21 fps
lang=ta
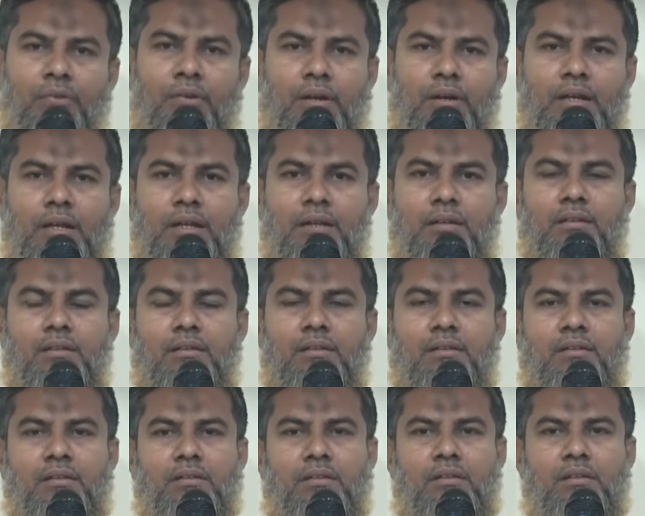சொன்னால்
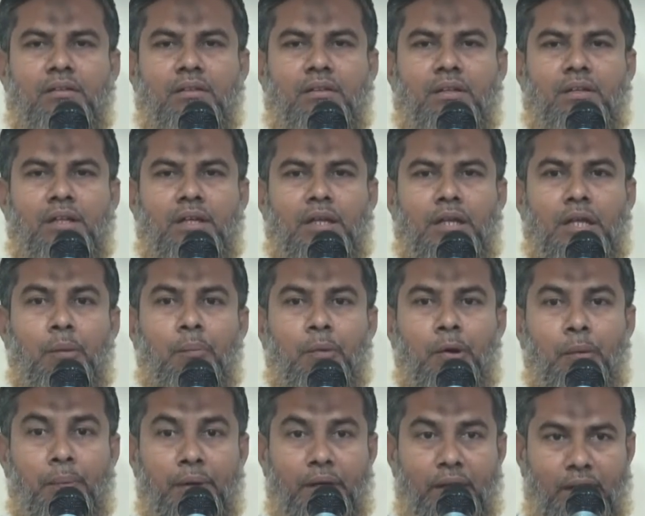
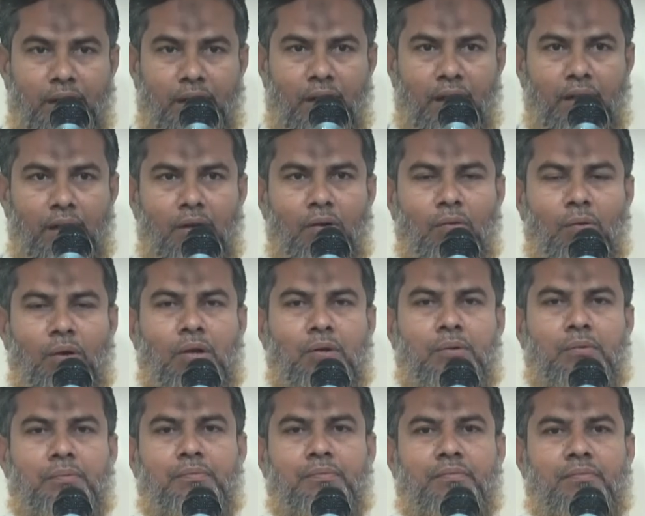இப்படிப்பட்ட காலங்களும்
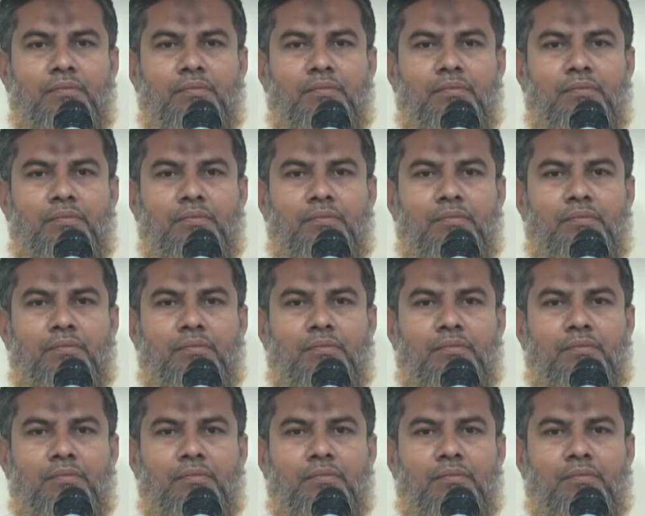வரும்